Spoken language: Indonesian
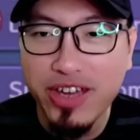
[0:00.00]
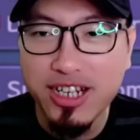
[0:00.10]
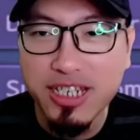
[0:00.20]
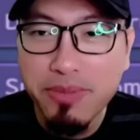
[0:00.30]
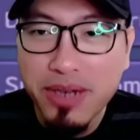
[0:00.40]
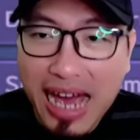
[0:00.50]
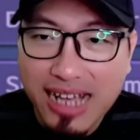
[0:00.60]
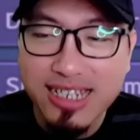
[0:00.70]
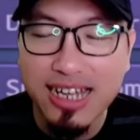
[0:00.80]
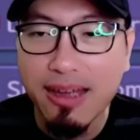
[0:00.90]
versi
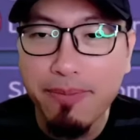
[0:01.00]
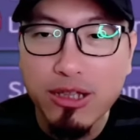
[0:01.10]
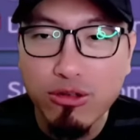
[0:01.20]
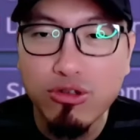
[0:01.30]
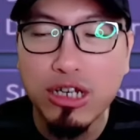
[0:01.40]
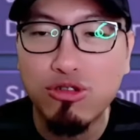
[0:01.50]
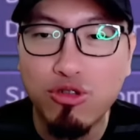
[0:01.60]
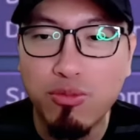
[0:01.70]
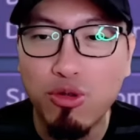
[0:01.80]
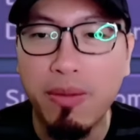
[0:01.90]
biasa tapi itu udah
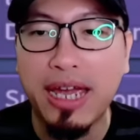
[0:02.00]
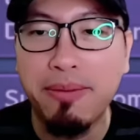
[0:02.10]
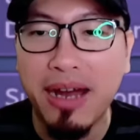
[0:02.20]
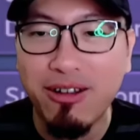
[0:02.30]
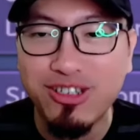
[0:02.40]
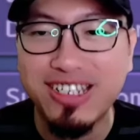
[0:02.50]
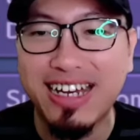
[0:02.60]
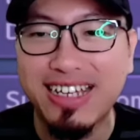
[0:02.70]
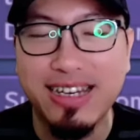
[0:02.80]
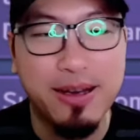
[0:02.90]
cukup lumayan bagus
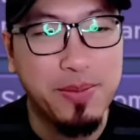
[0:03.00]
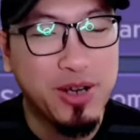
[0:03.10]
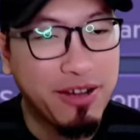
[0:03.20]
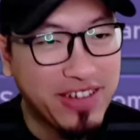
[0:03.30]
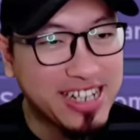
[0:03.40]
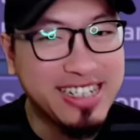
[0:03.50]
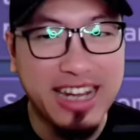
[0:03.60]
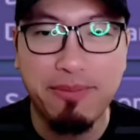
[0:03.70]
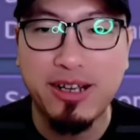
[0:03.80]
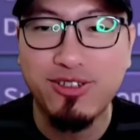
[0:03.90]
guys. Bukan versi
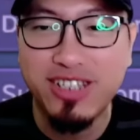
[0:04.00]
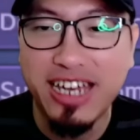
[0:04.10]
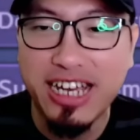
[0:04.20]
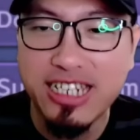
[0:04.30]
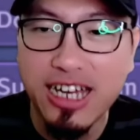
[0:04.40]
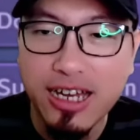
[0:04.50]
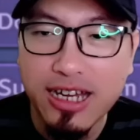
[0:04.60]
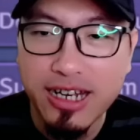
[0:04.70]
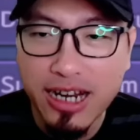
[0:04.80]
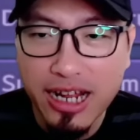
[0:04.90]
dark maksudnya ya guys ya.
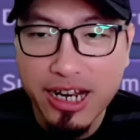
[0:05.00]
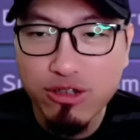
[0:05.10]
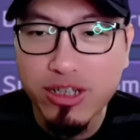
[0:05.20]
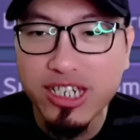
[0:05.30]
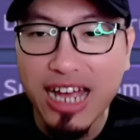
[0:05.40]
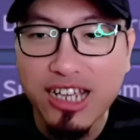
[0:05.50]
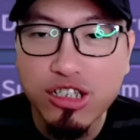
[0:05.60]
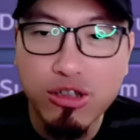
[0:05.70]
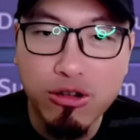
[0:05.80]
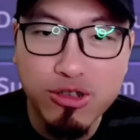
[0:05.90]
Dan ada Switch Ice
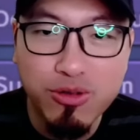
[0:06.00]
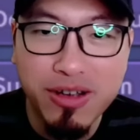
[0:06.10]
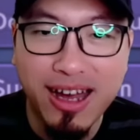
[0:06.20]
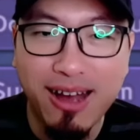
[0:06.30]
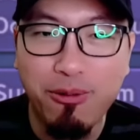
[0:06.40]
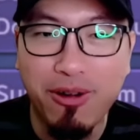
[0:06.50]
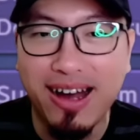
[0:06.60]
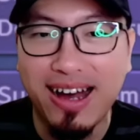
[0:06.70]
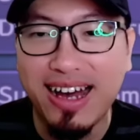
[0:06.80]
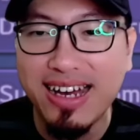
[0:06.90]
Stone juga.
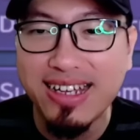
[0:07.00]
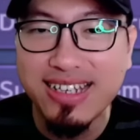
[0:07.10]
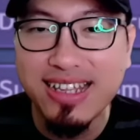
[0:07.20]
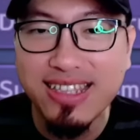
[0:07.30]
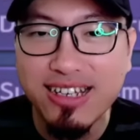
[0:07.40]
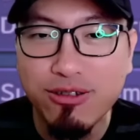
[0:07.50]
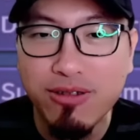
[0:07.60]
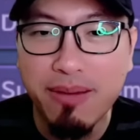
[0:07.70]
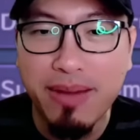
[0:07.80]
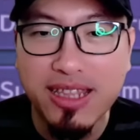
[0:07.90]
Wah, cantik
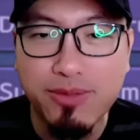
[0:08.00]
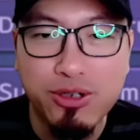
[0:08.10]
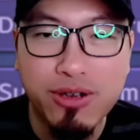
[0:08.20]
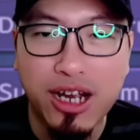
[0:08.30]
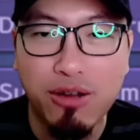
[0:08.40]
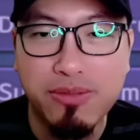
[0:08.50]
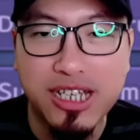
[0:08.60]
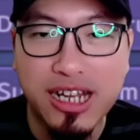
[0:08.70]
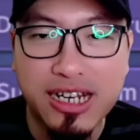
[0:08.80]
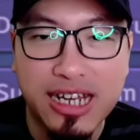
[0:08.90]
juga, mantap juga kalau misalnya